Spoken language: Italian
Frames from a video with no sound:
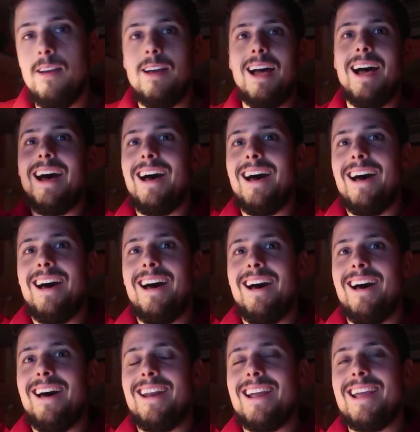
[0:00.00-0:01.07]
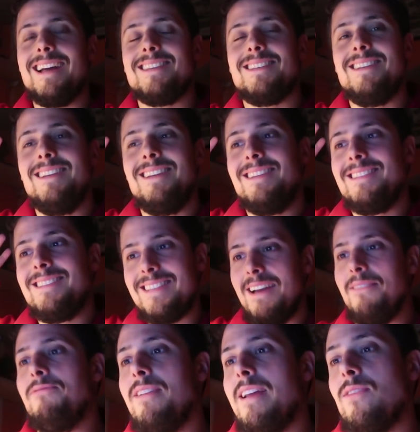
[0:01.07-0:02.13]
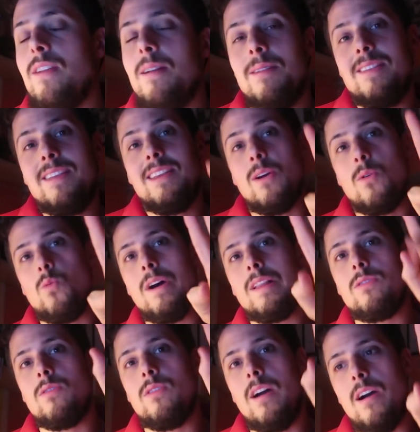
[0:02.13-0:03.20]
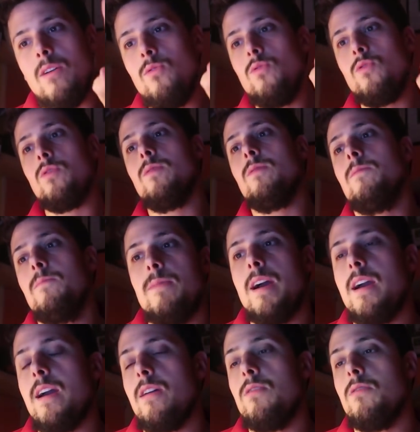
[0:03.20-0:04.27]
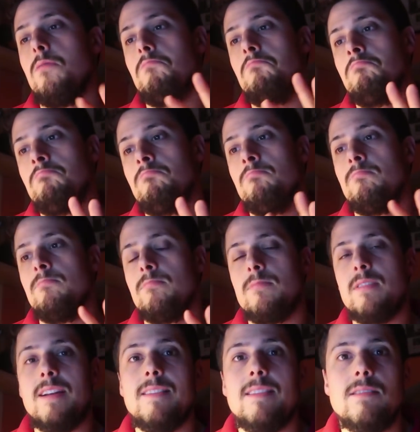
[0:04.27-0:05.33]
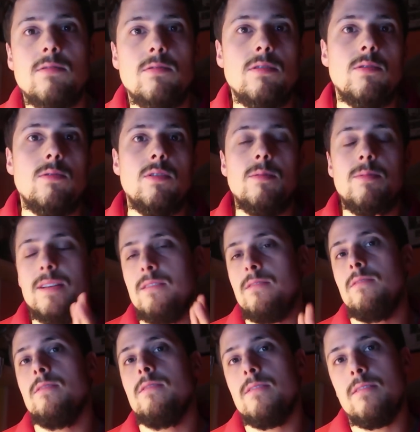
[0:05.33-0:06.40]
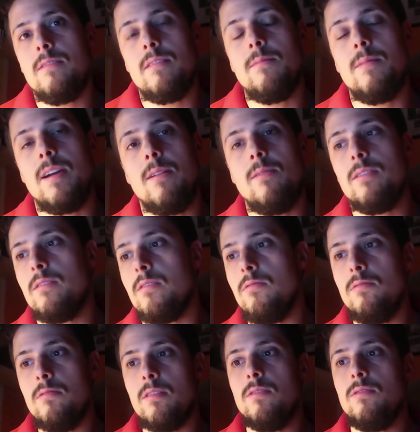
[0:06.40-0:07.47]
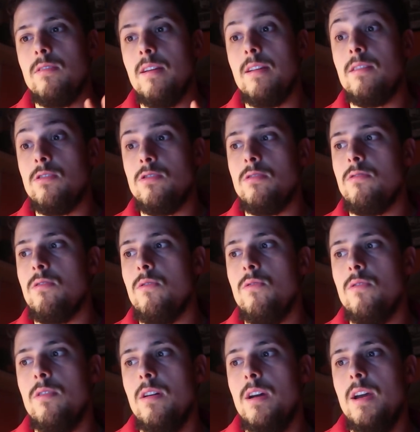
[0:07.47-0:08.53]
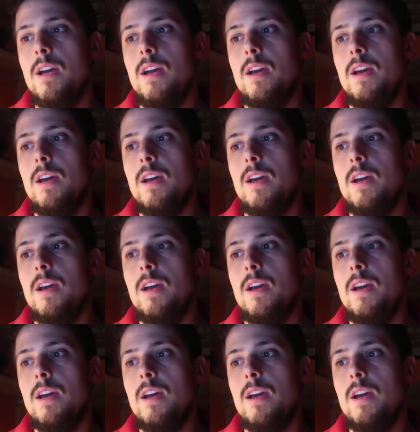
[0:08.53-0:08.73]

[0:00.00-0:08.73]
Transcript: Ah ragazzi sta finendo la partita 4 a 1 mancano mm, 30 secondi quindi penso che rimanga 4 a 1 che non diventi 5 a 1